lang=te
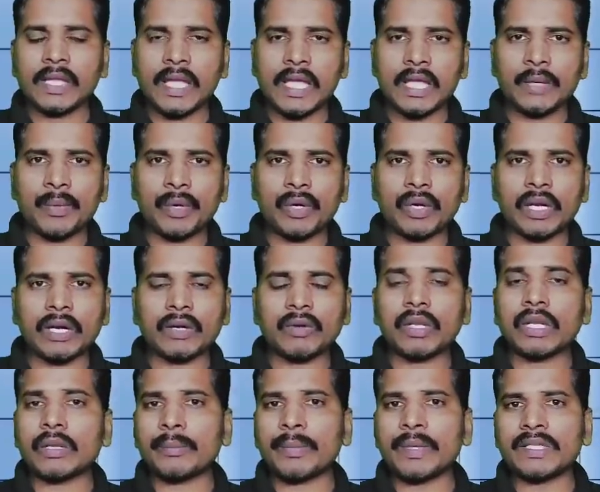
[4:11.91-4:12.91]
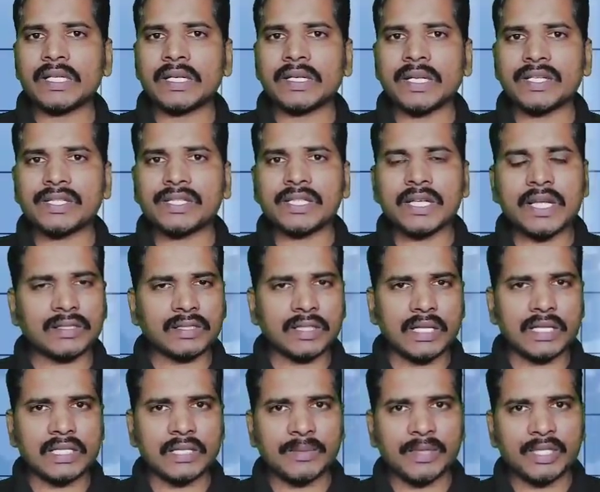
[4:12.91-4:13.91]
ఎయిర్పోర్ట్లో కూడా వాళ్ళకి పీసీఆర్ టెస్ట్
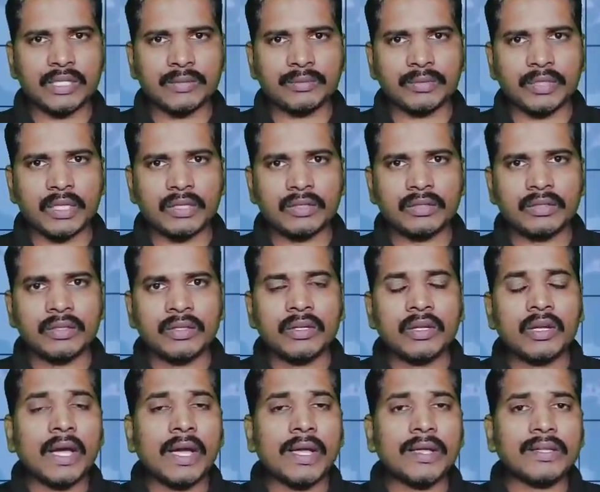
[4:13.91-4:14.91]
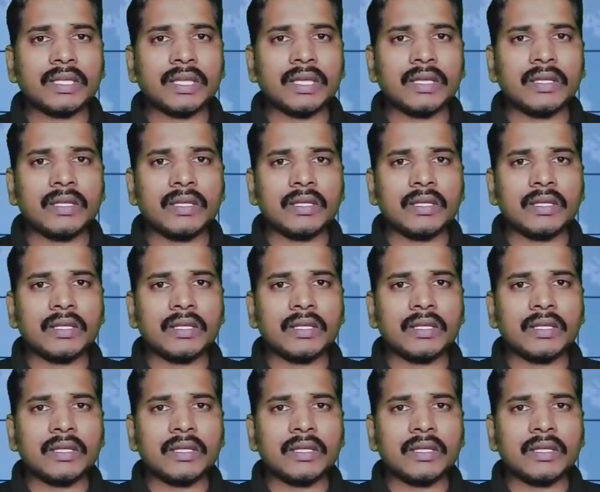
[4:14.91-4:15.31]
చేస్తారని చెప్పేసి చెప్తున్నారు అయితే